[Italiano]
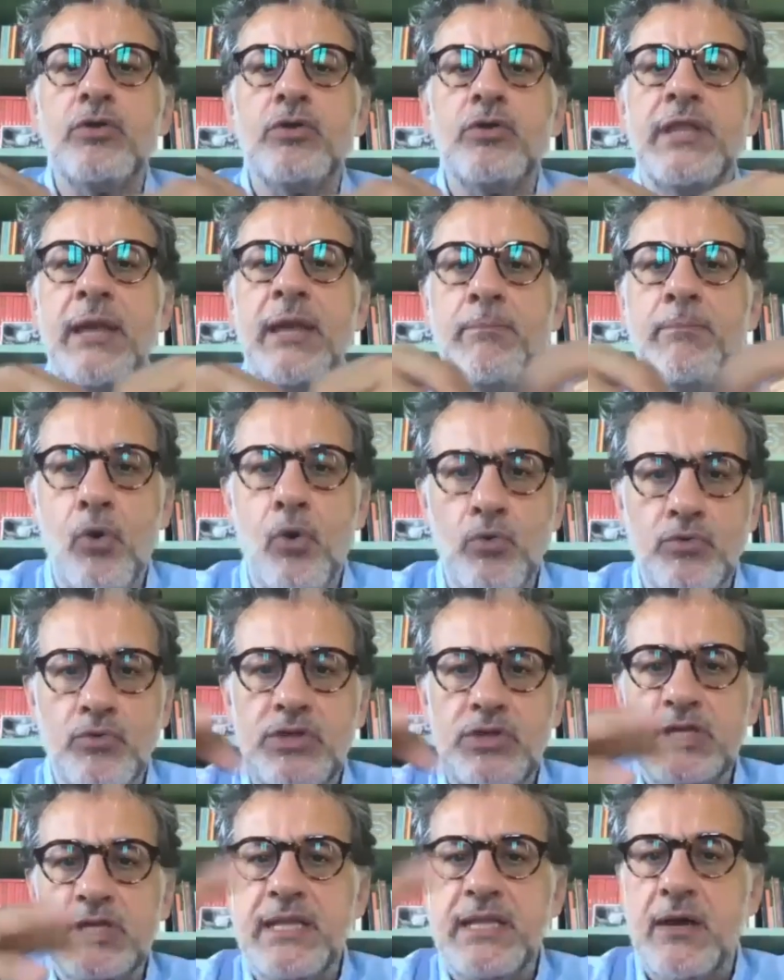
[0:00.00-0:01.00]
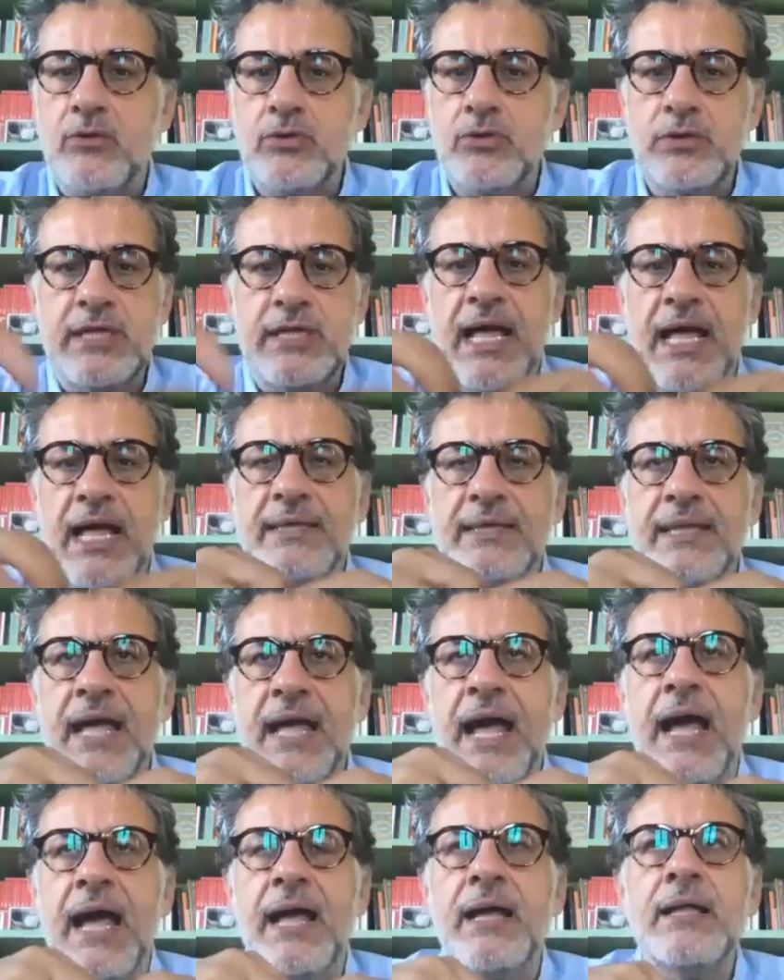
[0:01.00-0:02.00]
da ponti, da, da,
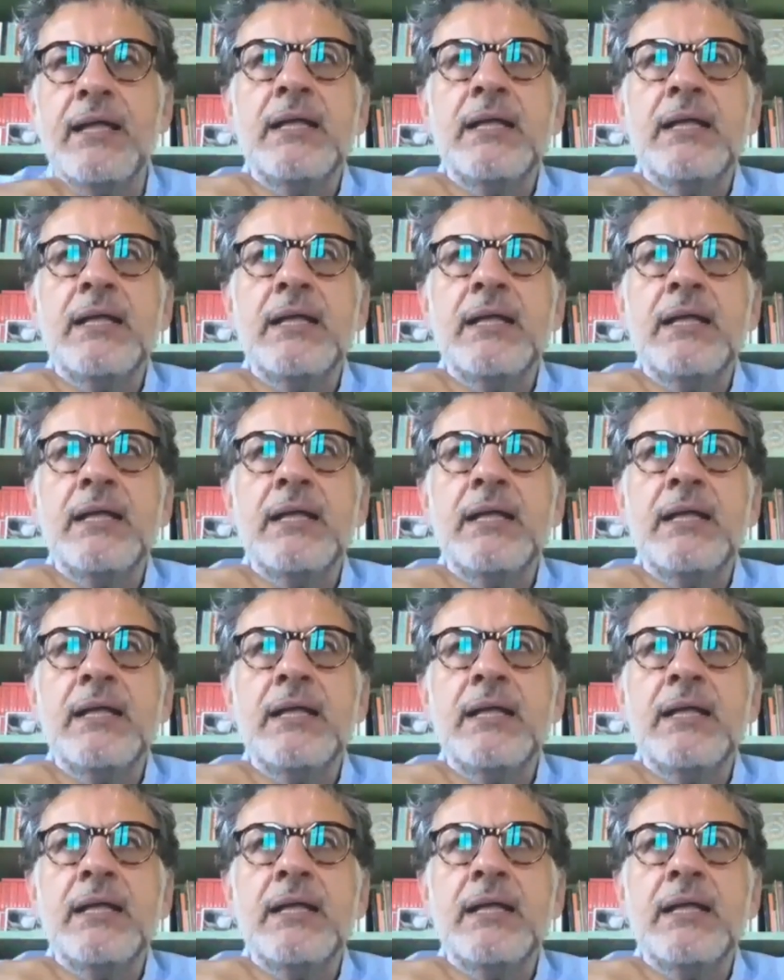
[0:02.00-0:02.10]
da,